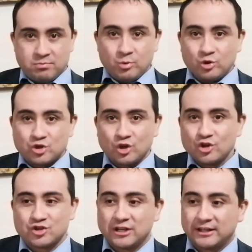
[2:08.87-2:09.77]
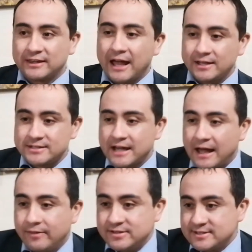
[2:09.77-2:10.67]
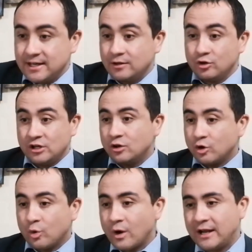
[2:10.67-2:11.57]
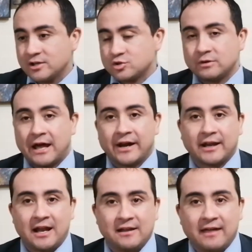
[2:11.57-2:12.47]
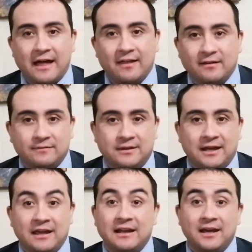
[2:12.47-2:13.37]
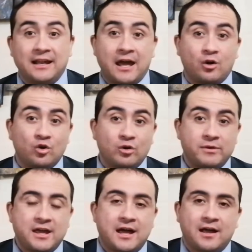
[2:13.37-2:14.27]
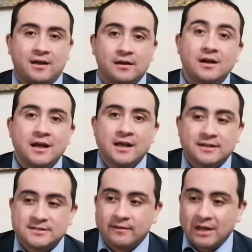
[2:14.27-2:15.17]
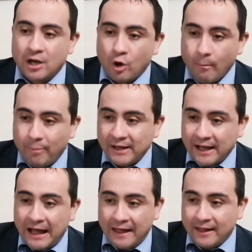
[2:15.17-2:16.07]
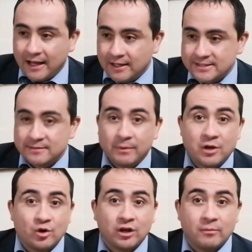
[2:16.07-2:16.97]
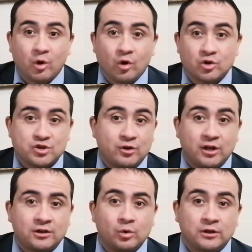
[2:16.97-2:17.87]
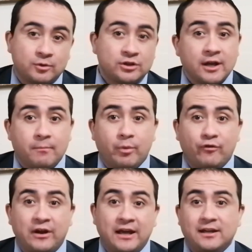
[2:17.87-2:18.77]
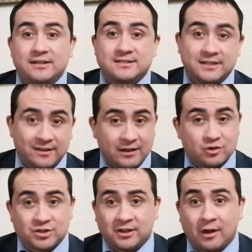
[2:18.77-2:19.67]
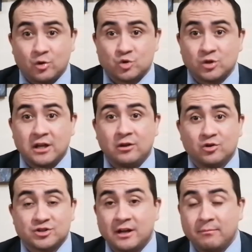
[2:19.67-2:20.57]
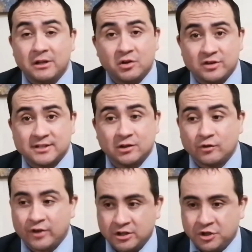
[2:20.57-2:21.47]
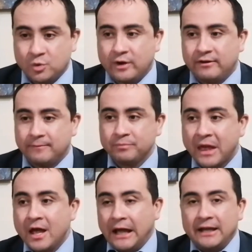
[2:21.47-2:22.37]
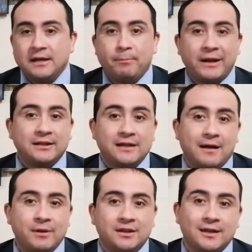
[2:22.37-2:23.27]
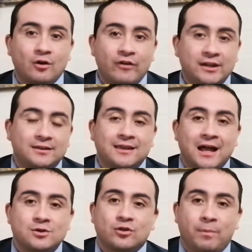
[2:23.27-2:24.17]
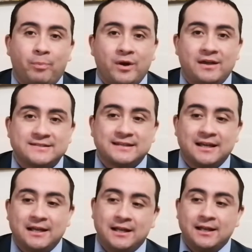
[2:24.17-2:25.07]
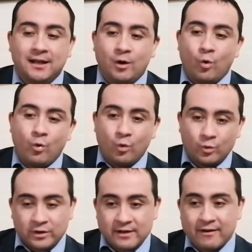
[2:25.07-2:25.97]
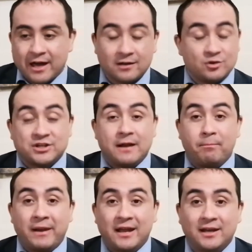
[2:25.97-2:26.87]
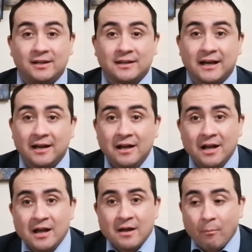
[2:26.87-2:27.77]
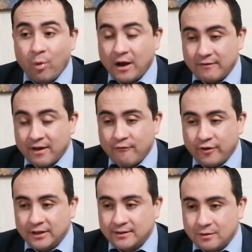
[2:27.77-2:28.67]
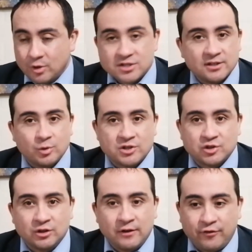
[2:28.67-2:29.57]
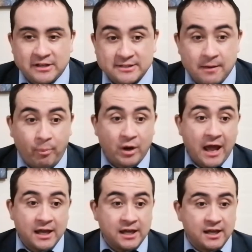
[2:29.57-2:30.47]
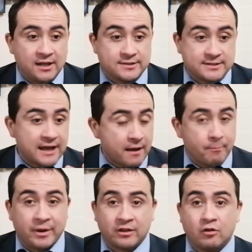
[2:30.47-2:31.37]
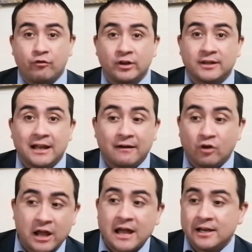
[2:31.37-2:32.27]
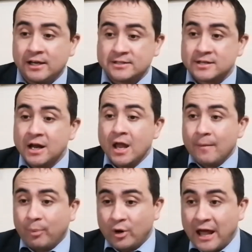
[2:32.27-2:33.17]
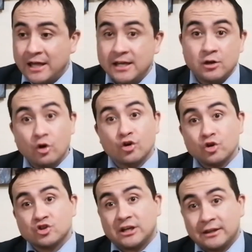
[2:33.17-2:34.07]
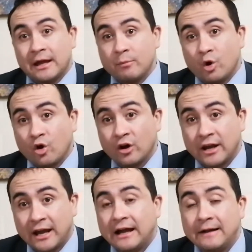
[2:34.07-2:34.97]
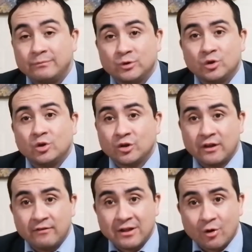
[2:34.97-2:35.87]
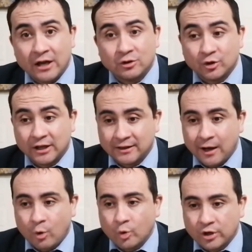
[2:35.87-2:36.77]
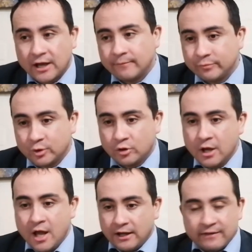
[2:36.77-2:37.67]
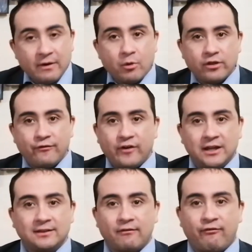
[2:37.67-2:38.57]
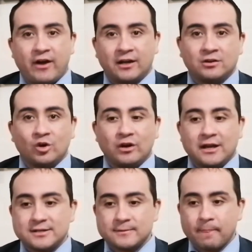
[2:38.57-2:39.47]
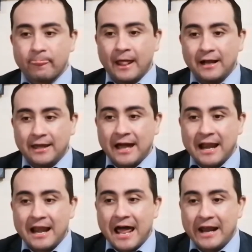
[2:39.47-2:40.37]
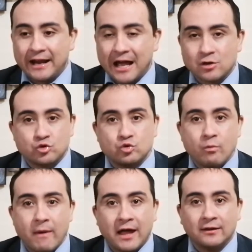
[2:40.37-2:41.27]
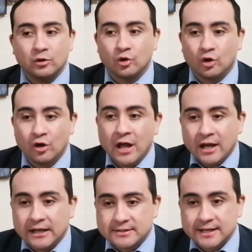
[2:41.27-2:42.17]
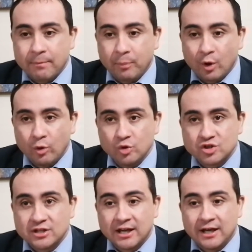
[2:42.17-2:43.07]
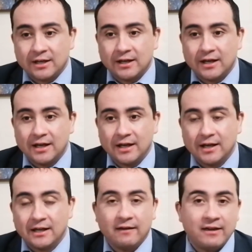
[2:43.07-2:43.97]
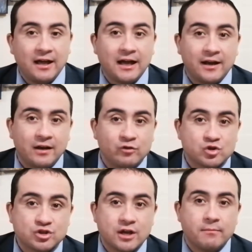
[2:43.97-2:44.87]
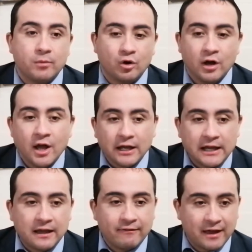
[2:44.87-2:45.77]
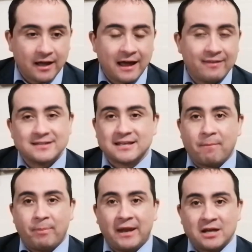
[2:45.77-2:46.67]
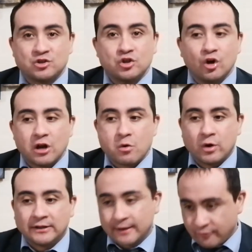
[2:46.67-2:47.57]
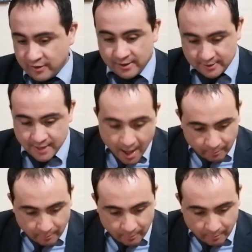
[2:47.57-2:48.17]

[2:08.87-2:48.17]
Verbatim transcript: Muchos están ya diciendo, y lo cual es una realidad, de que la economía se viene complicada. La crisis mayor que hemos conocido en este último tiempo fue la crisis de los Estados Unidos en el 1929 y prácticamente 90 años después el universo, o sea, el planeta vuelva a enfrentar una situación difícil. Por ahí se han perdido fuentes laborales, por ahí no nos estamos congregando debido a esto que está ocurriendo y vemos diferentes factores que a la larga, sumando, quizás producen que venga nerviosismo y que venga desesperación en nuestras vidas.